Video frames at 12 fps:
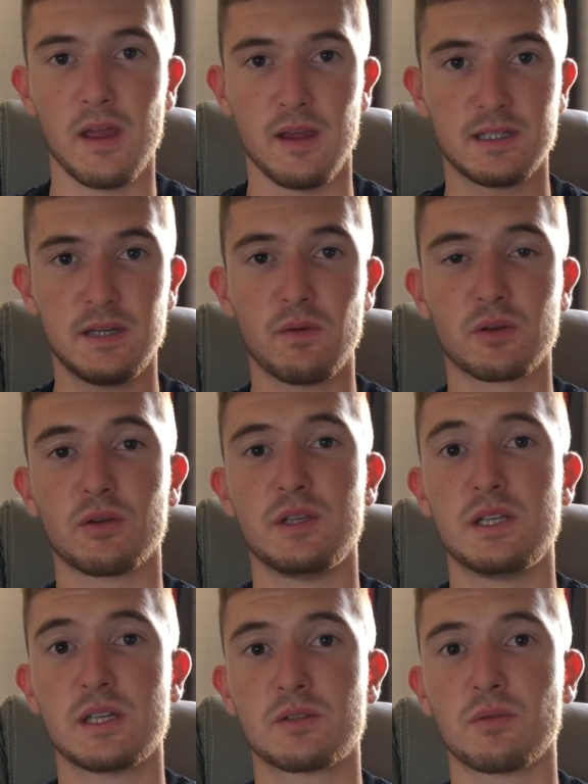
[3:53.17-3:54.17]
et si votre
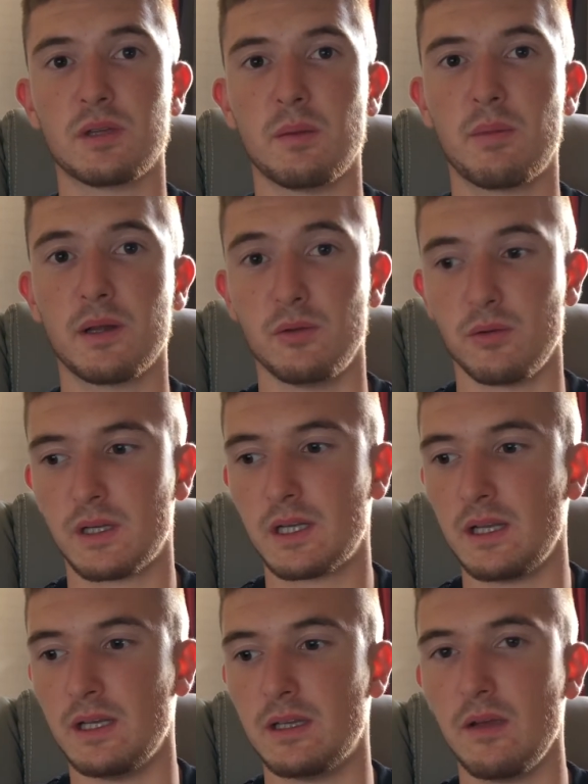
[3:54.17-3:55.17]
digestion n'est pas de
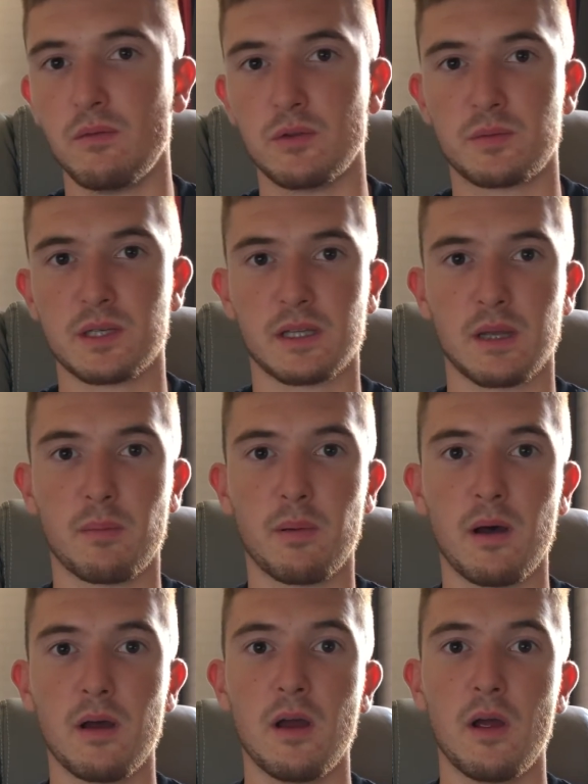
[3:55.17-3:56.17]
qualité, vous n'obtiendrez
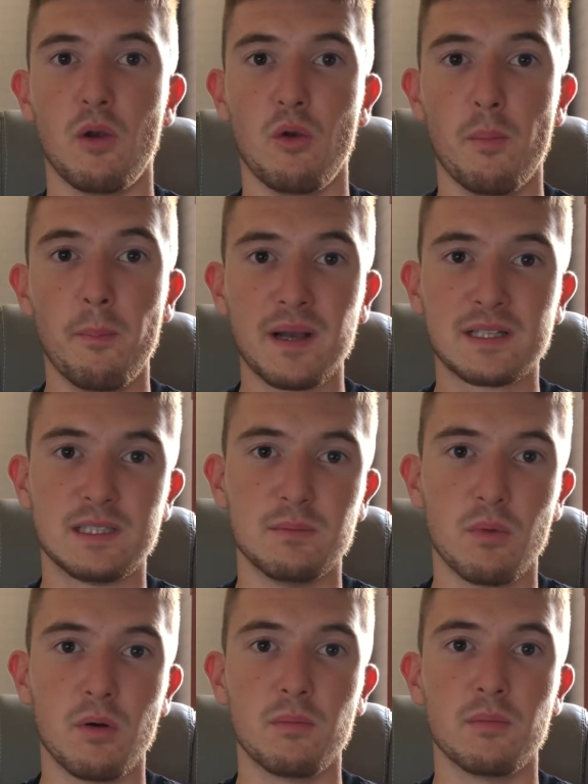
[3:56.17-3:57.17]
pas le
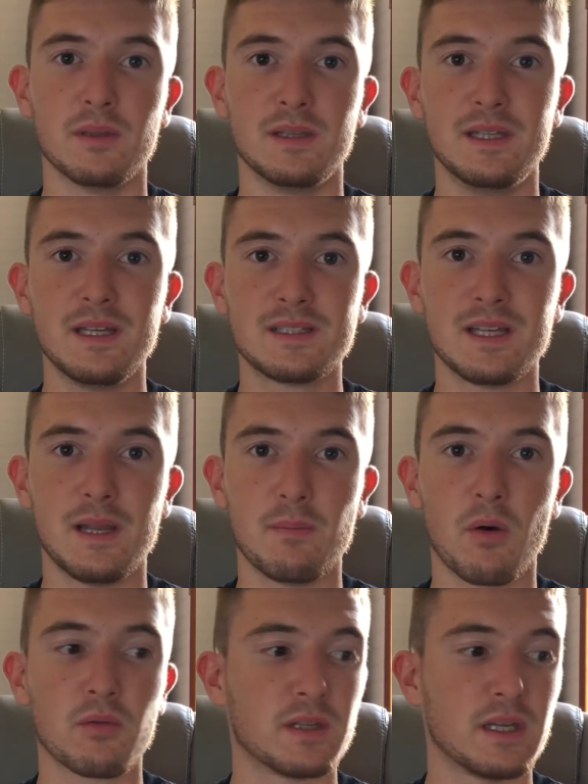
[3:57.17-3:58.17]
maximum des
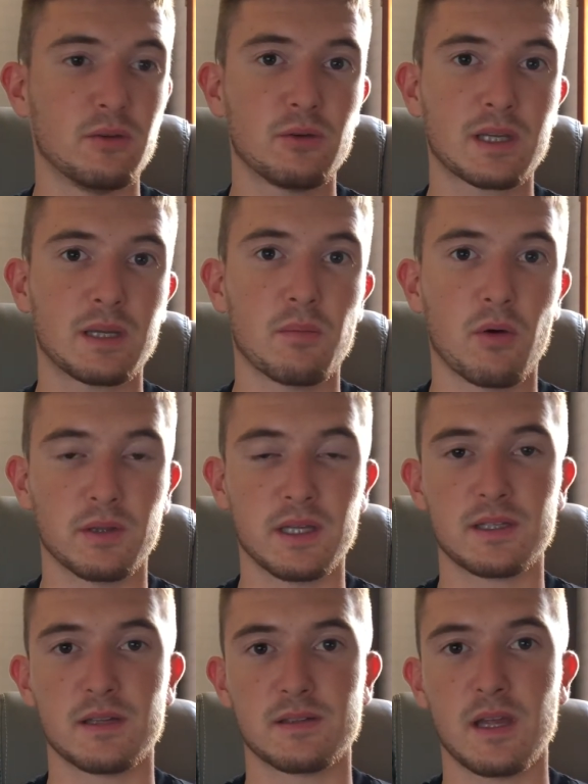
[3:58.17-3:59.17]
éléments, des nutriments
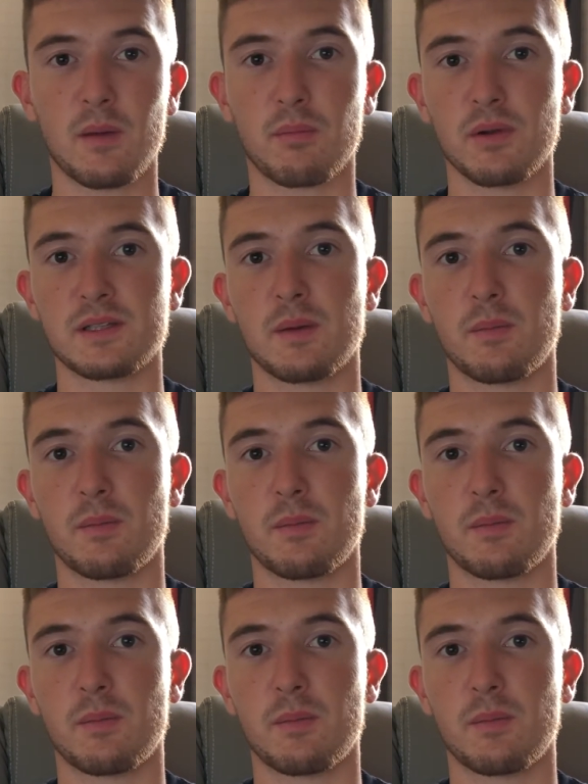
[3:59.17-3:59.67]
nécessaires pour les